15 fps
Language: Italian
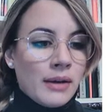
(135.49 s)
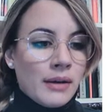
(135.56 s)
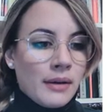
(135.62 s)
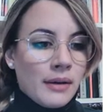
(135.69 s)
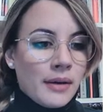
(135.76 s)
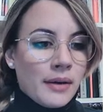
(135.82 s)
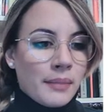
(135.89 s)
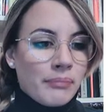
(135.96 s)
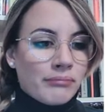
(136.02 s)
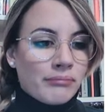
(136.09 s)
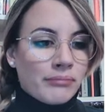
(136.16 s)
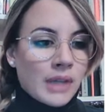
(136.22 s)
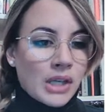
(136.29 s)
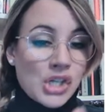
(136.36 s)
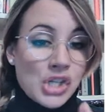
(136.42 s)

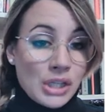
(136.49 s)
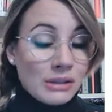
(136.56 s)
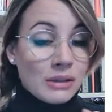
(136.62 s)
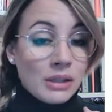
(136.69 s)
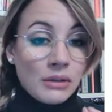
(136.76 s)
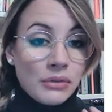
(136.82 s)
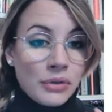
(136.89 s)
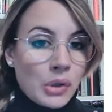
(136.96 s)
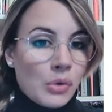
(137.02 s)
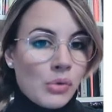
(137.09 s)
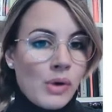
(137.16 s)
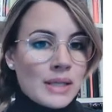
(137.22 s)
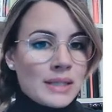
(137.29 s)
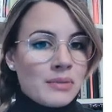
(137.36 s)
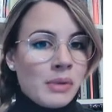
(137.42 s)
ehm,
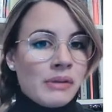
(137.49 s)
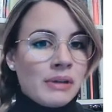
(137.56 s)
scientifico quasi,